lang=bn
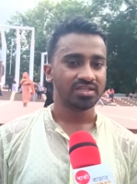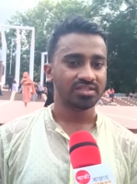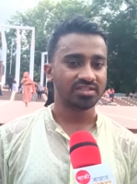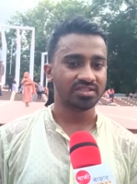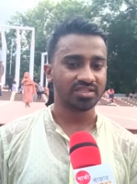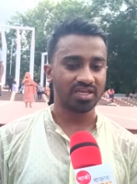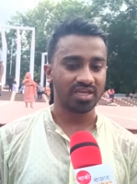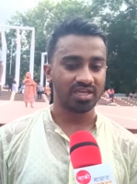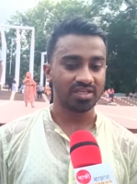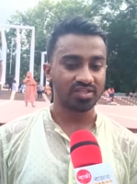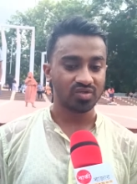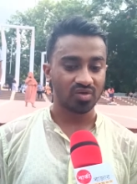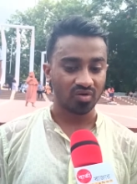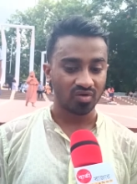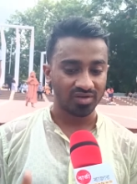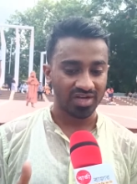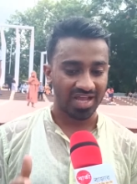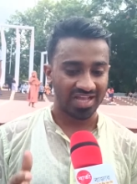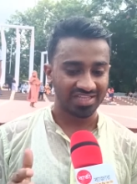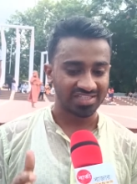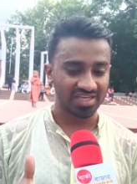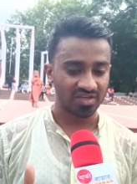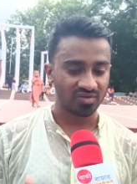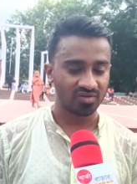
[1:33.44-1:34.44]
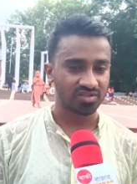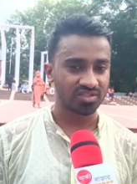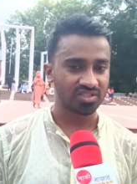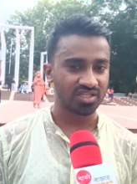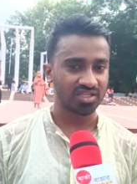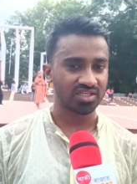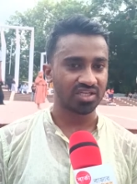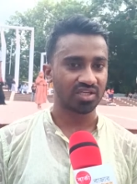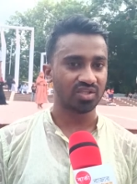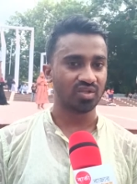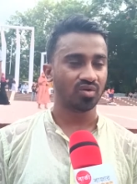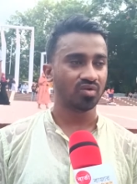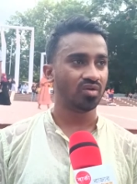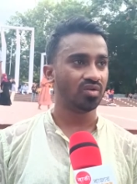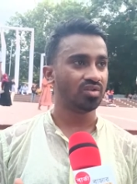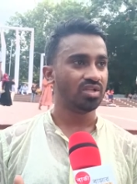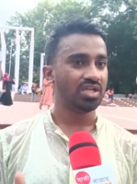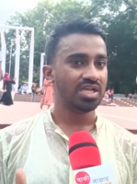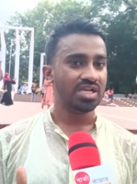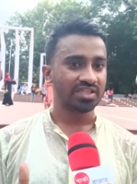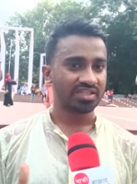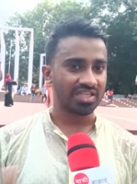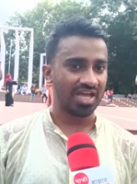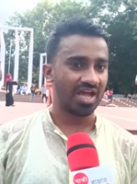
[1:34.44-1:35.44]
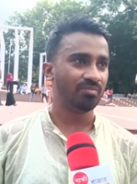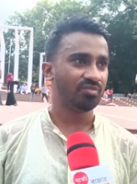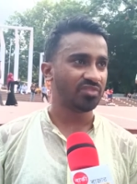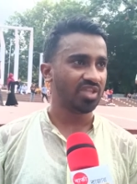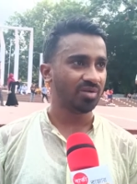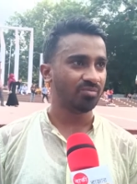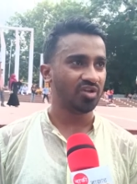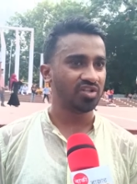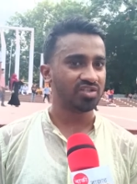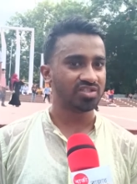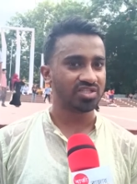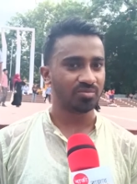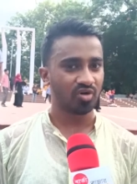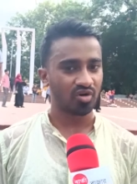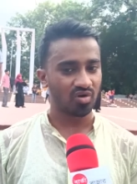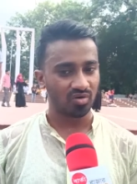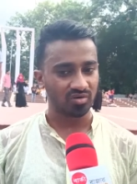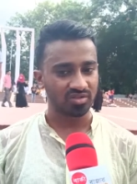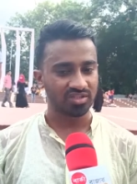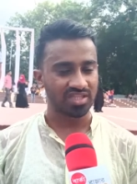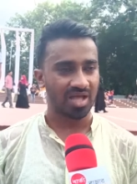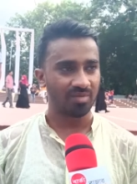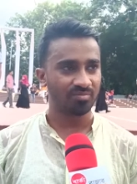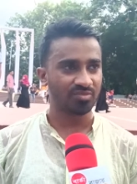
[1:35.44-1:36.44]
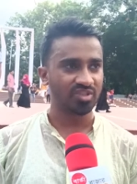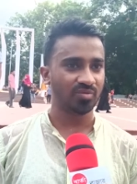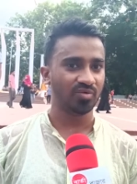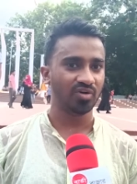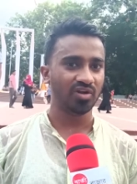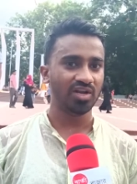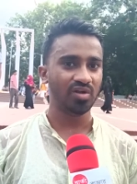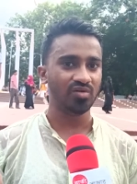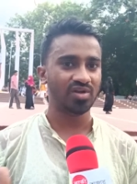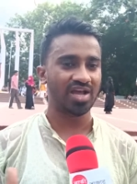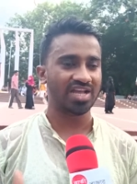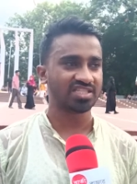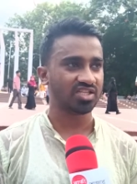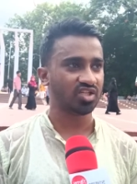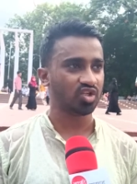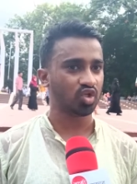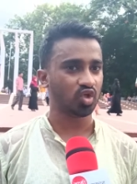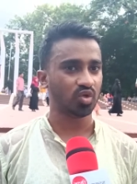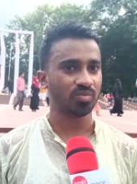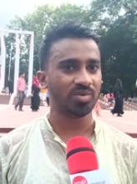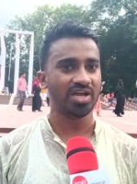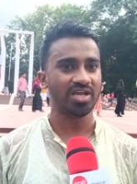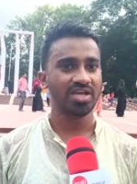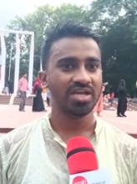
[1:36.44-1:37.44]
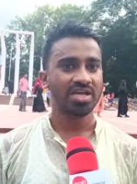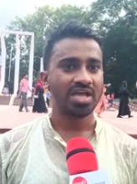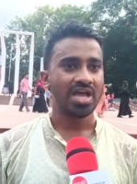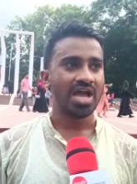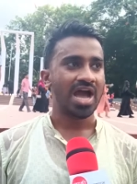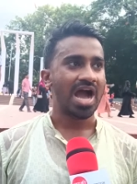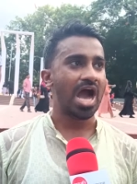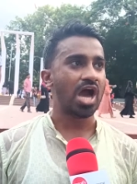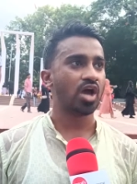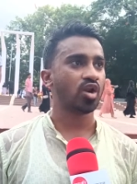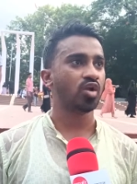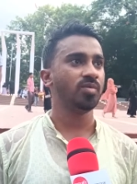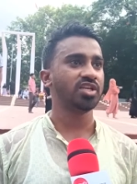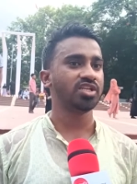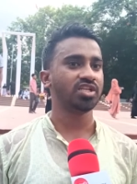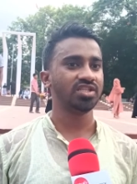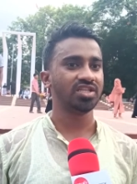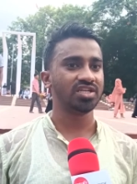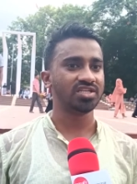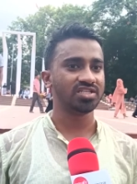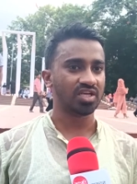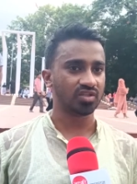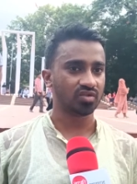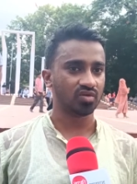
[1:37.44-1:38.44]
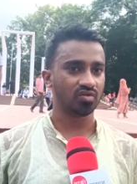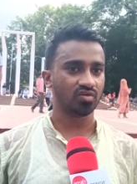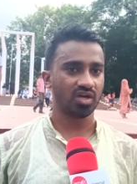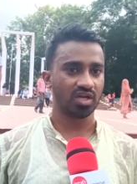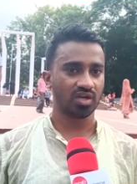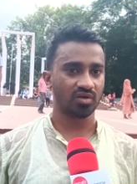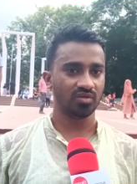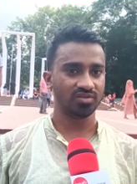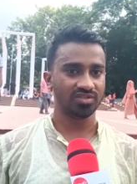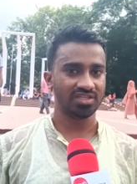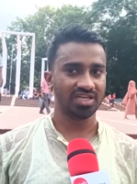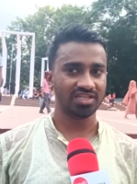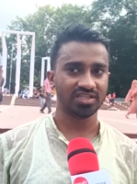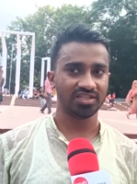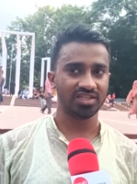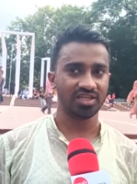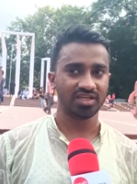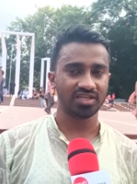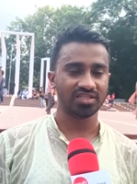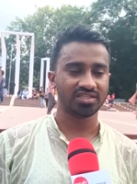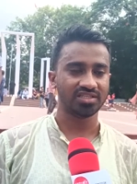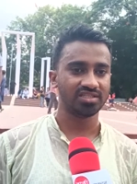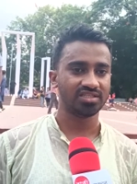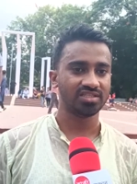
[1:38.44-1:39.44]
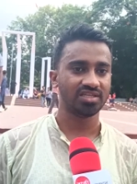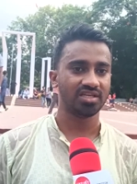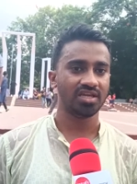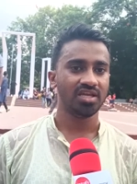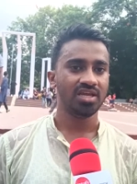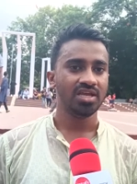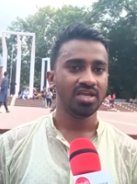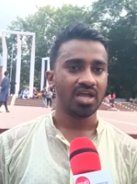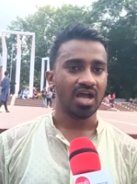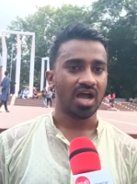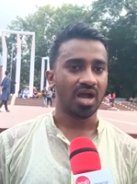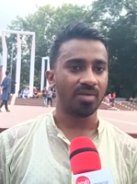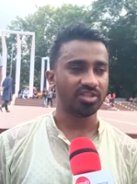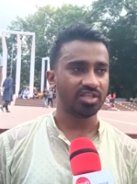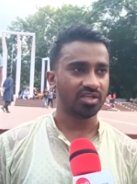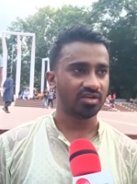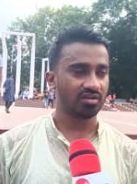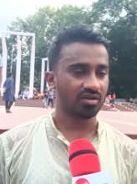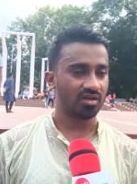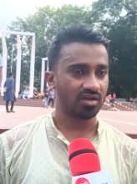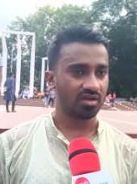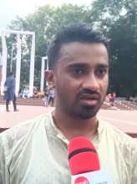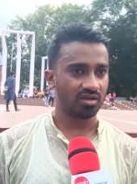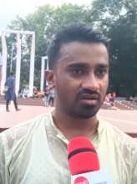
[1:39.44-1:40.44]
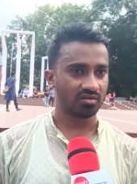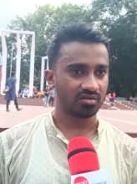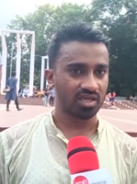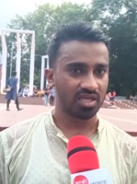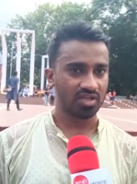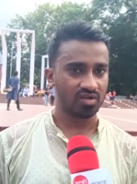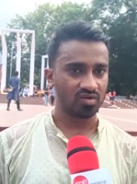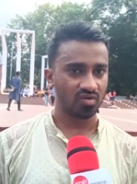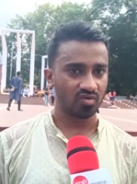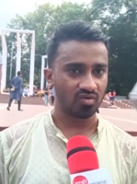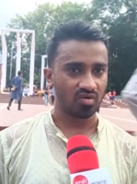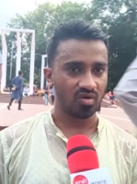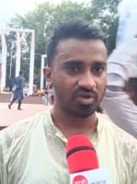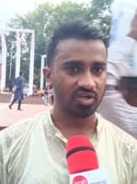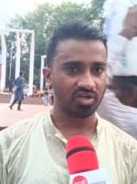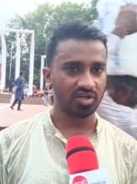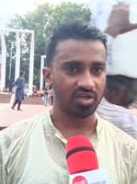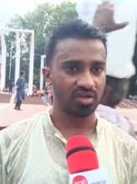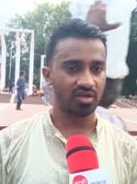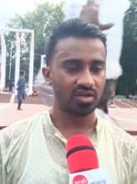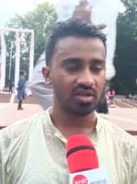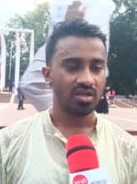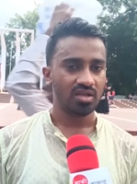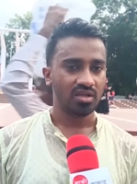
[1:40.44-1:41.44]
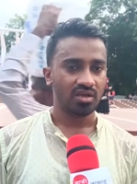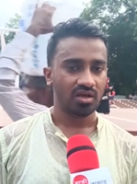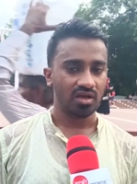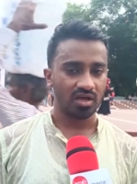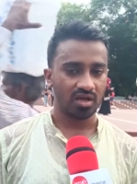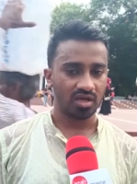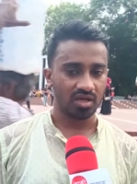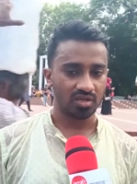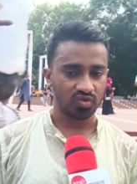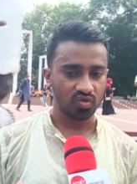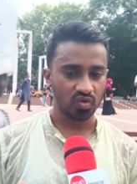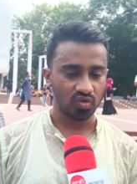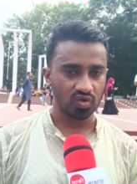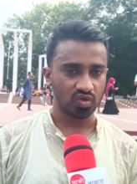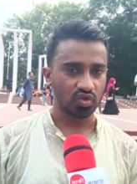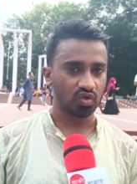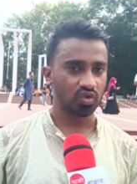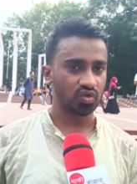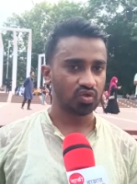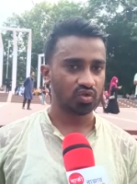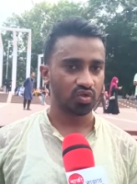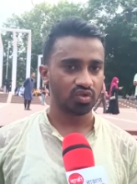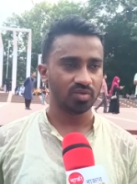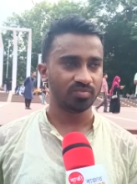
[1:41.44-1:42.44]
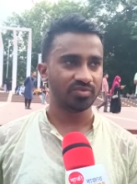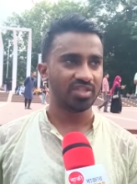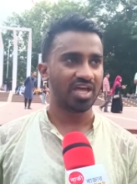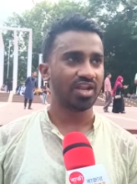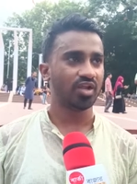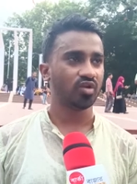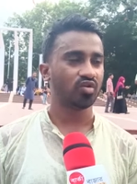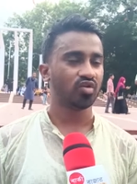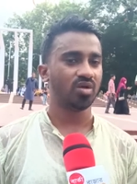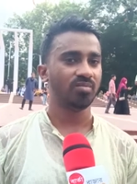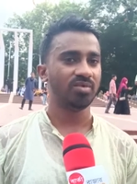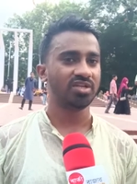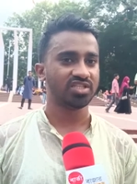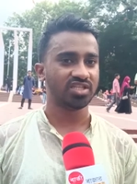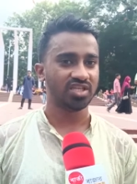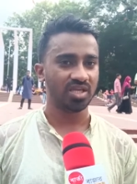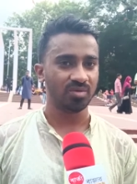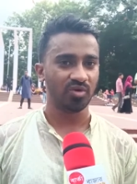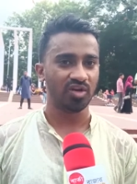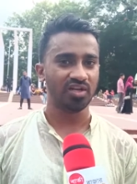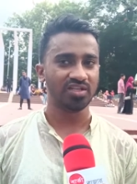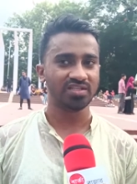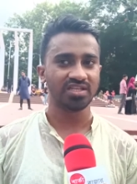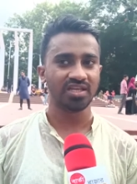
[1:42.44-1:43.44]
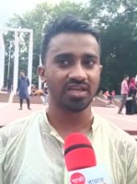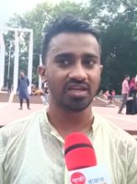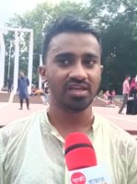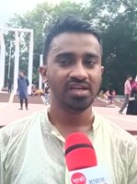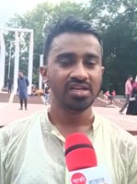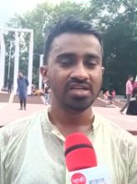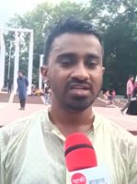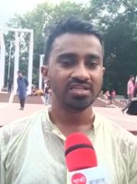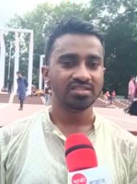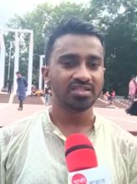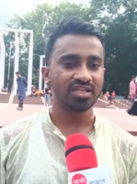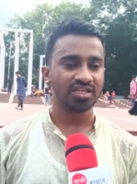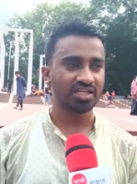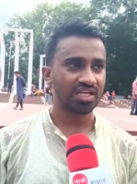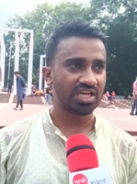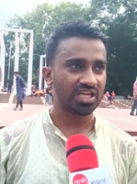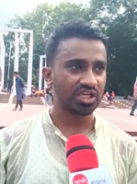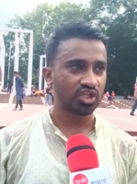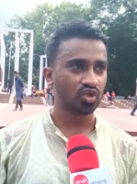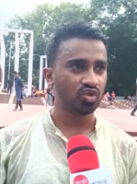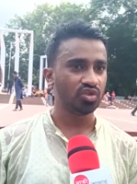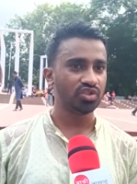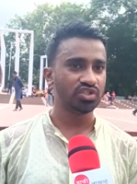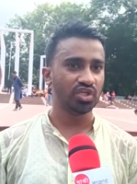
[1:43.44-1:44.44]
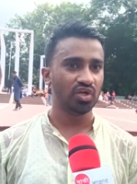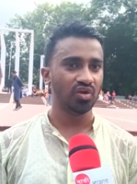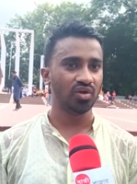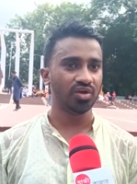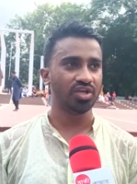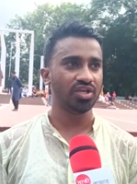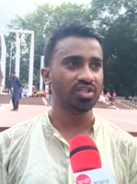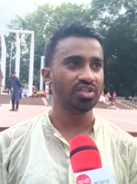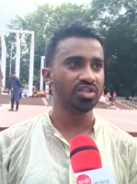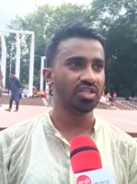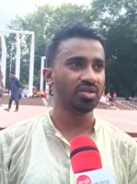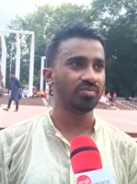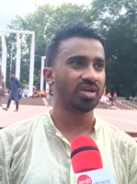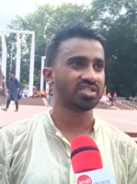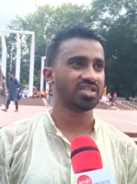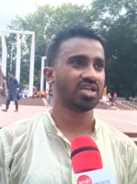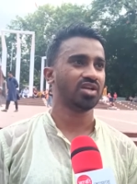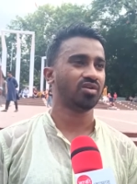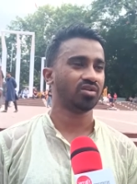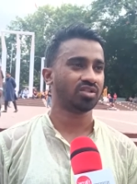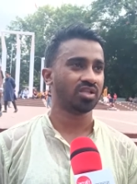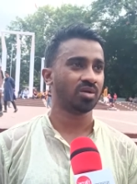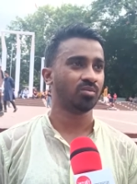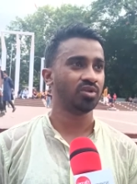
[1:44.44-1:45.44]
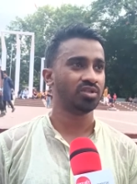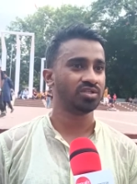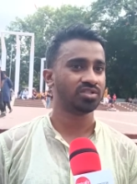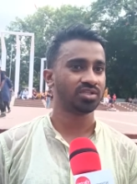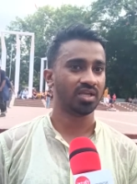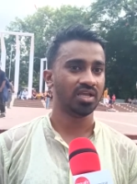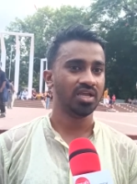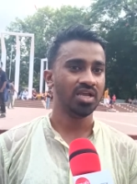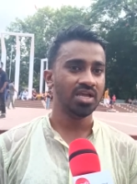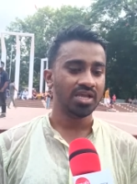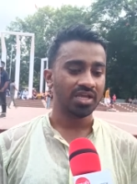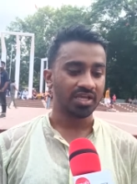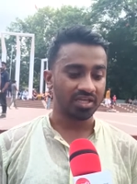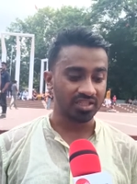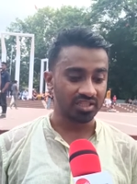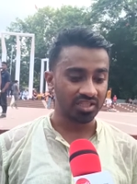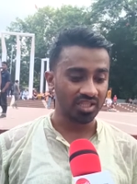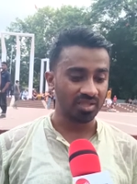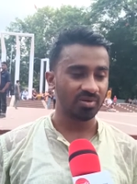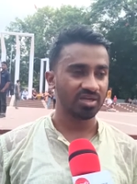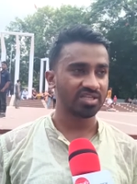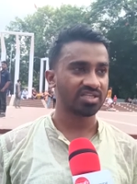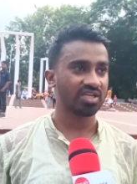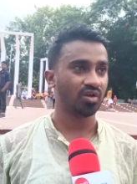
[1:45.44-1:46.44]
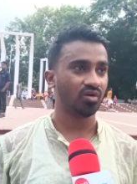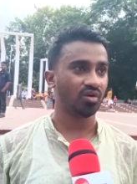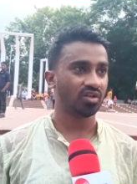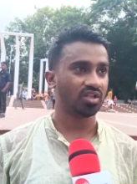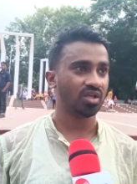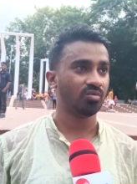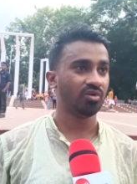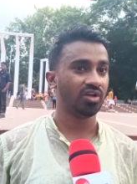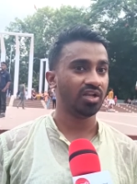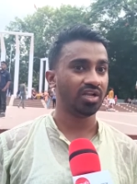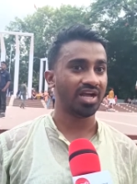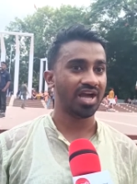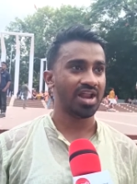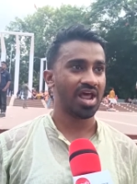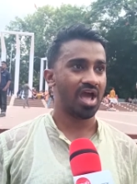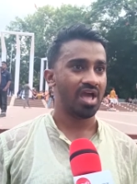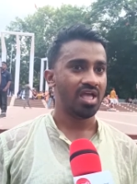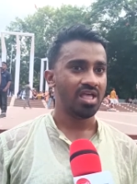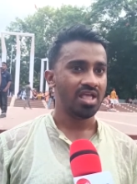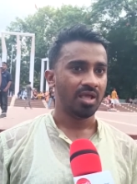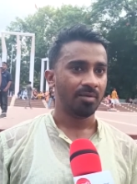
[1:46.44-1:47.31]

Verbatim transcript: যে যখন আজান হচ্ছে সে যখন থামতে বলছে বরং থামতে বললেও আজানের সময় আরও বেশি নির্যাতন করা হচ্ছে আজকে দেখেছেন যে আমাদের কেন্দ্রীয় কমিটির যুগ্ম সদস্য সচিব তারেক রহমান সে বলেছে যে সে শুনছিল হিন্দি ভাষায় কথা বলছে হিন্দি ভাষায় কথা বলে কারা